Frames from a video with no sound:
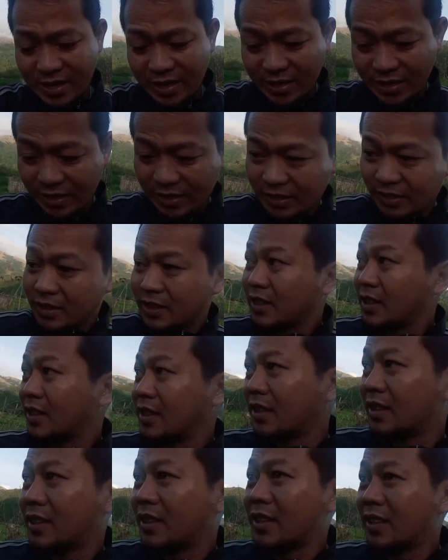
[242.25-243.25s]
At
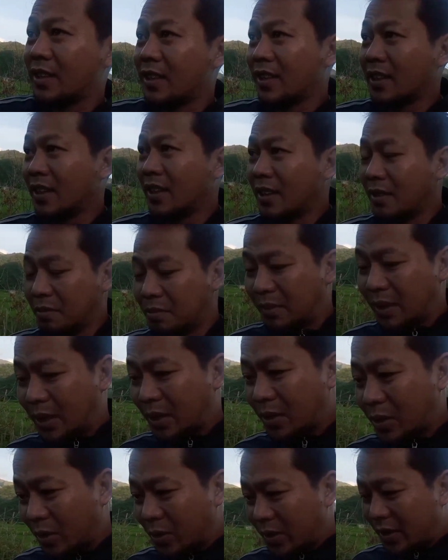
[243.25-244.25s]

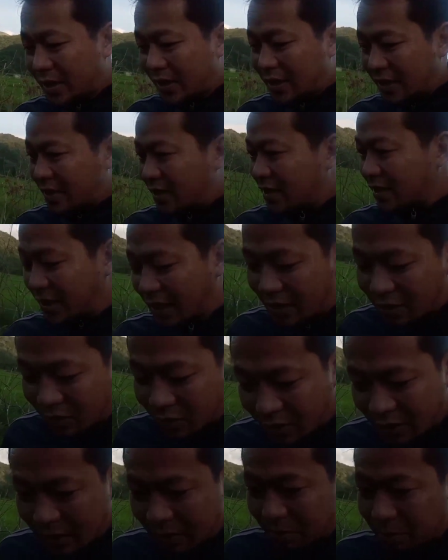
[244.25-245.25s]
may konting
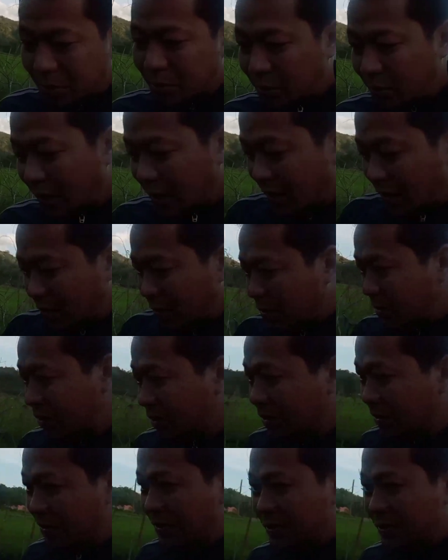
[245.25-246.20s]
talong din po tayo.